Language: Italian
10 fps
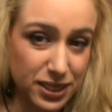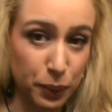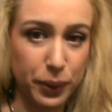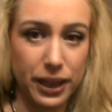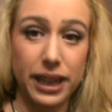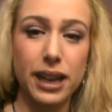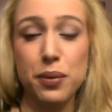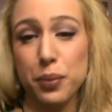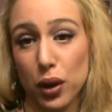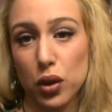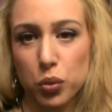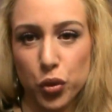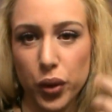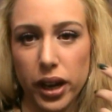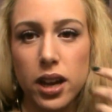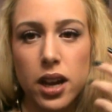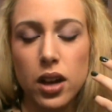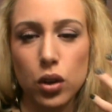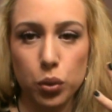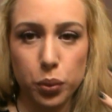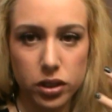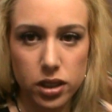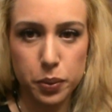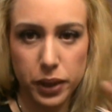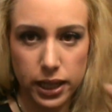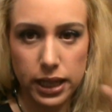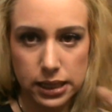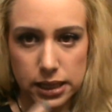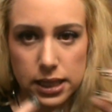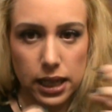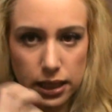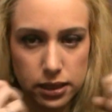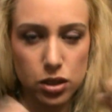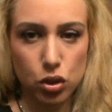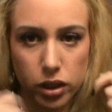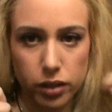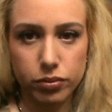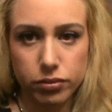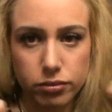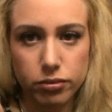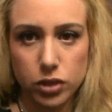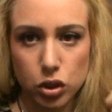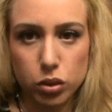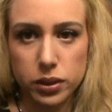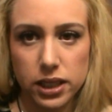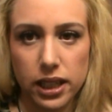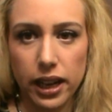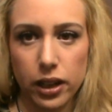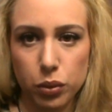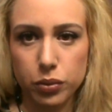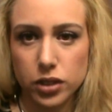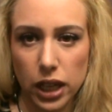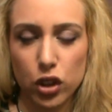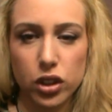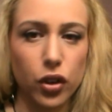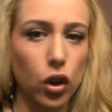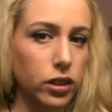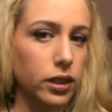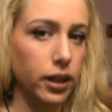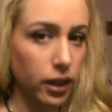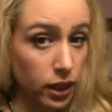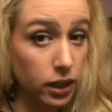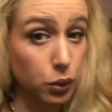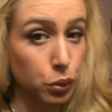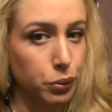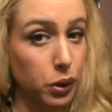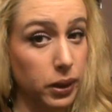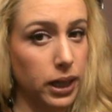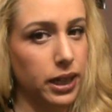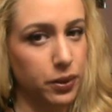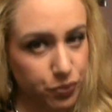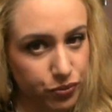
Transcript: sapere, però comunque con un po' di esperienza, nel senso che mh, mm, mi sono messa l'eyeliner un sacco di volte, dopo un po' magari